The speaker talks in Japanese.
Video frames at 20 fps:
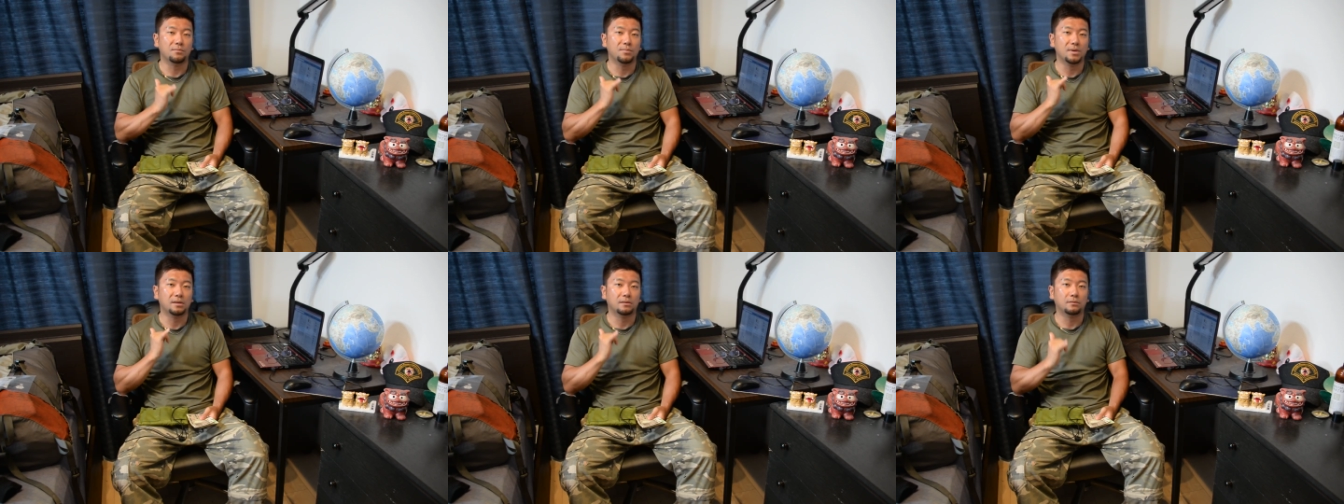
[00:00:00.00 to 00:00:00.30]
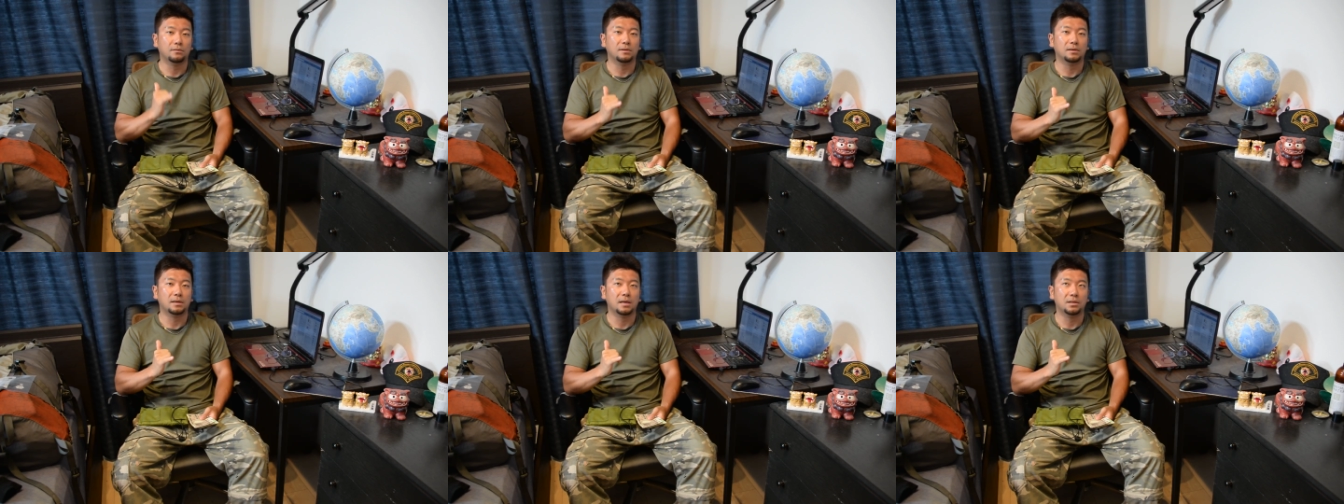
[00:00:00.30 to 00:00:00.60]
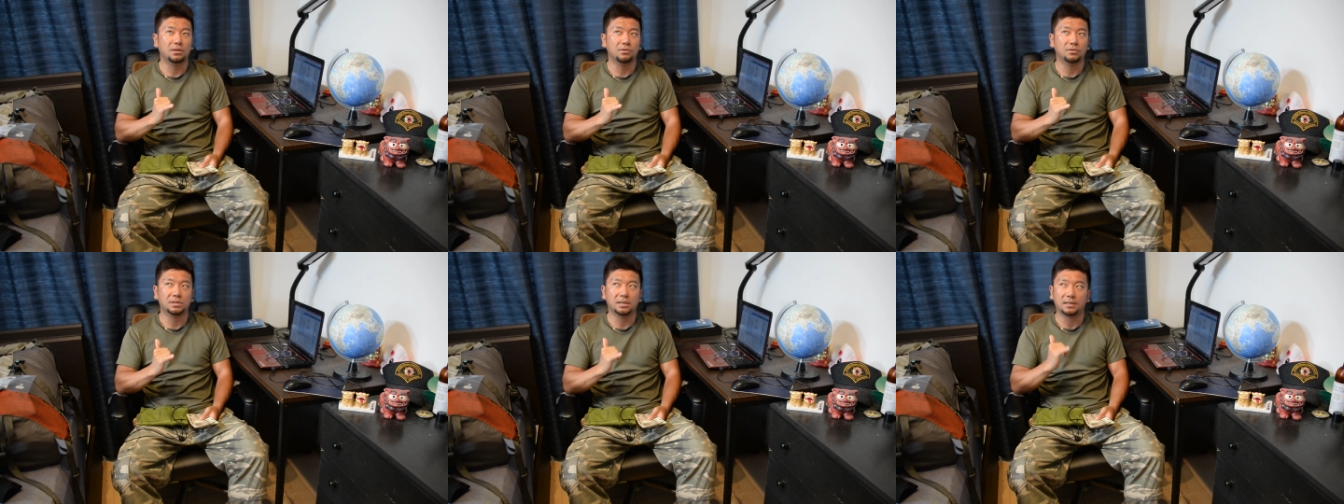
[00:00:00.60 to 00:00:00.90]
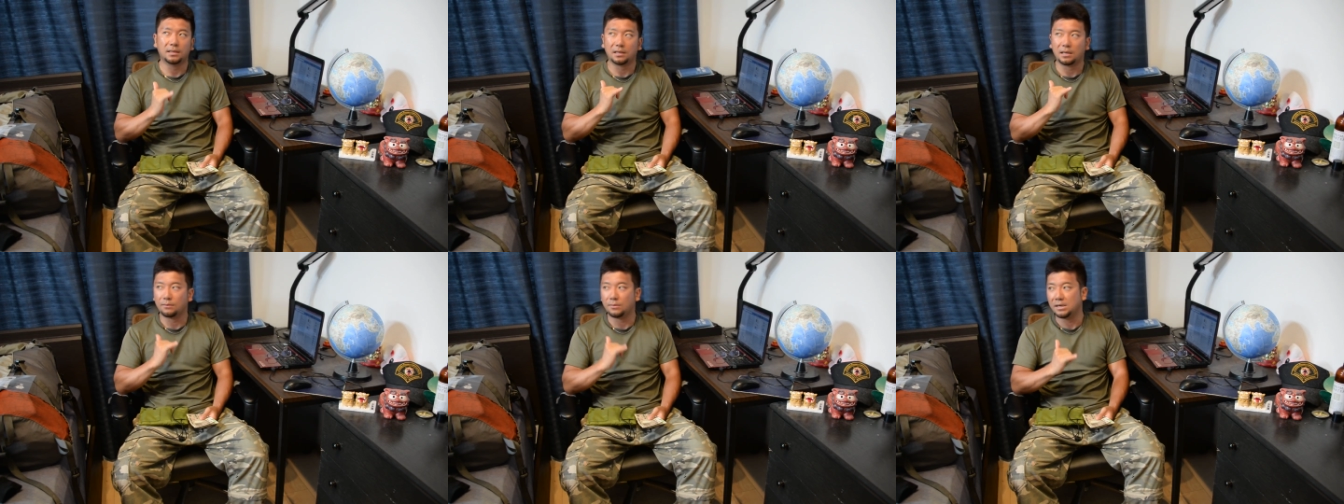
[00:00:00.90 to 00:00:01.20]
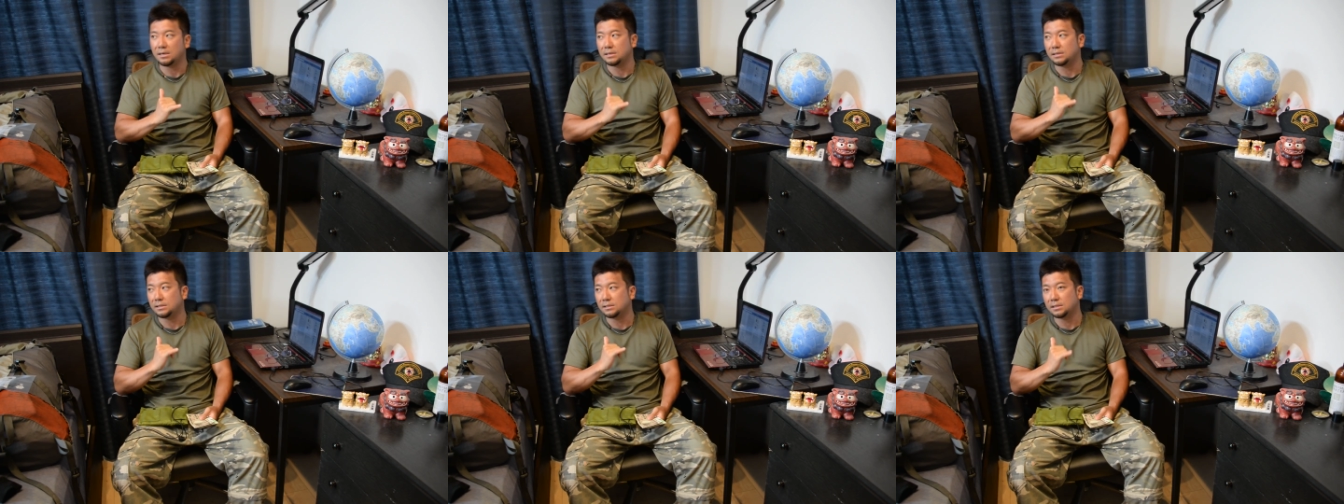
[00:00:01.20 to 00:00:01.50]
別途で加入して7
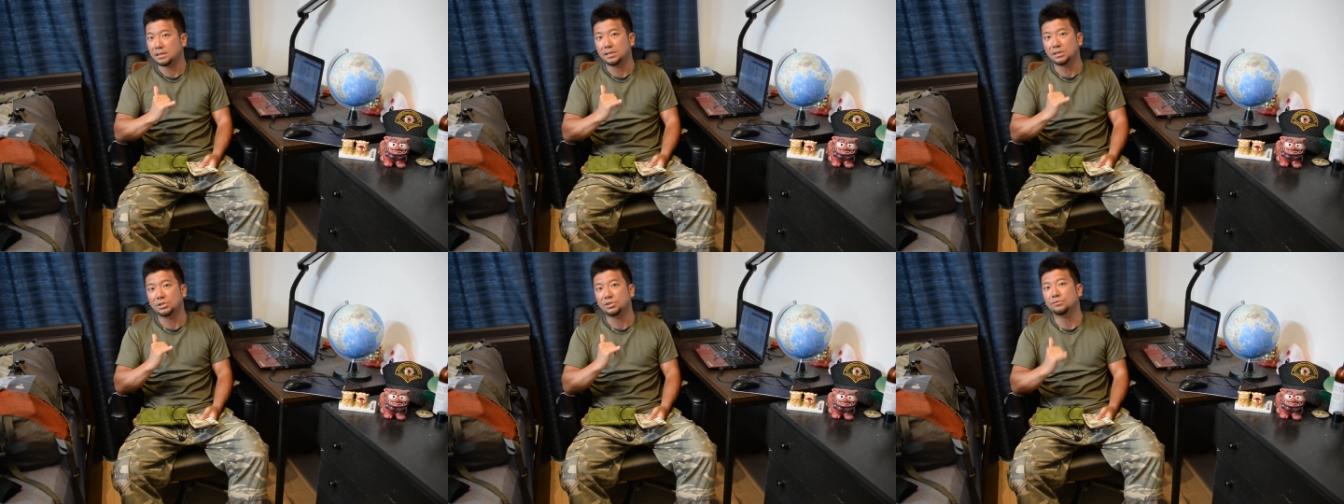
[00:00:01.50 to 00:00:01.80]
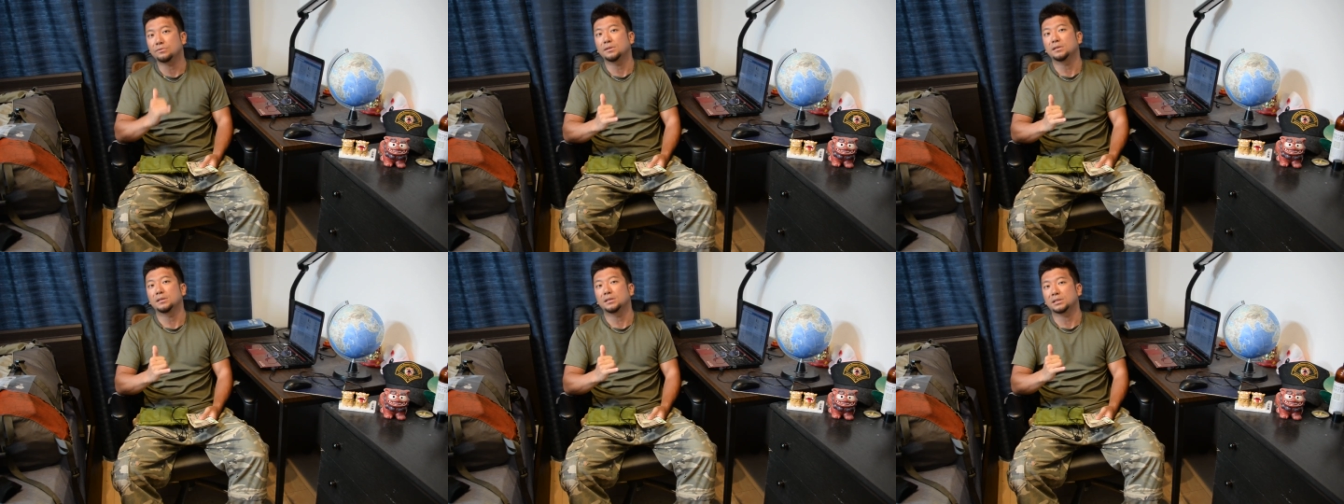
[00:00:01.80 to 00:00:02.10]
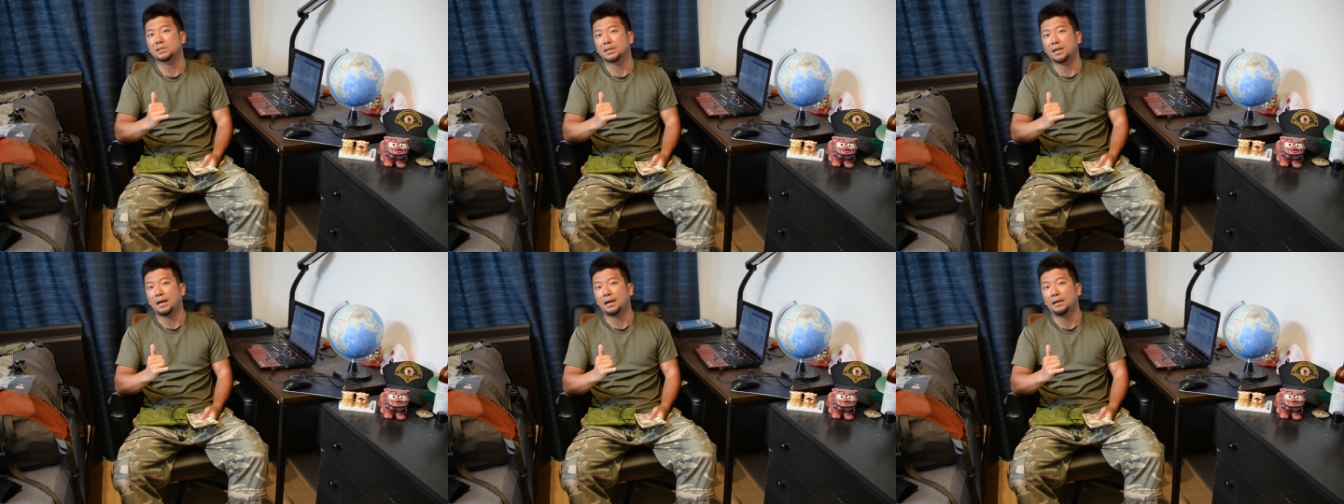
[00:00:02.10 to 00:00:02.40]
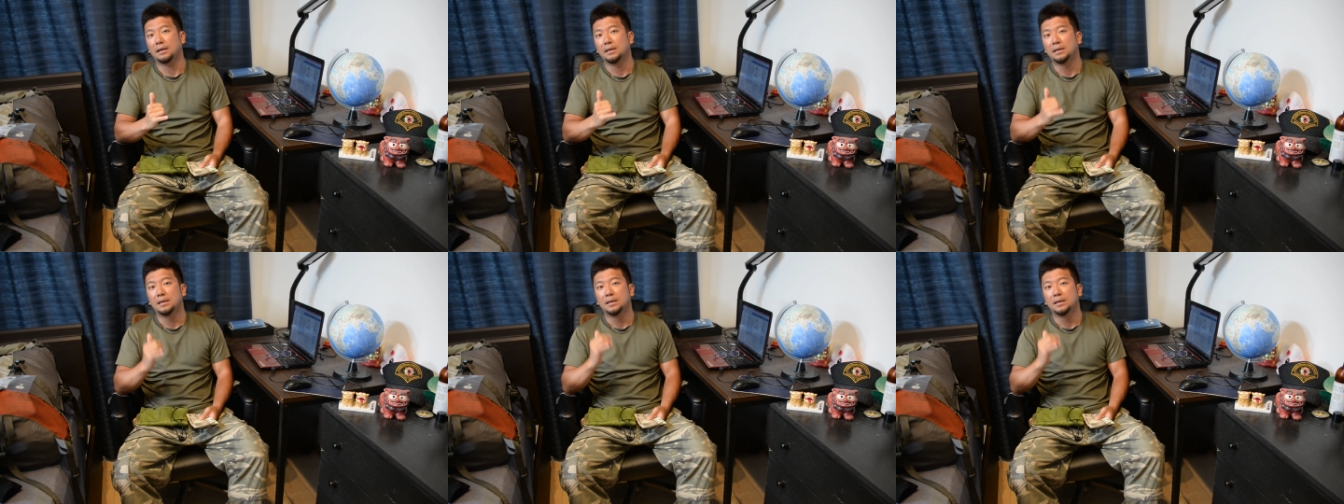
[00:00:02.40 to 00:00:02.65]
万1010円でした。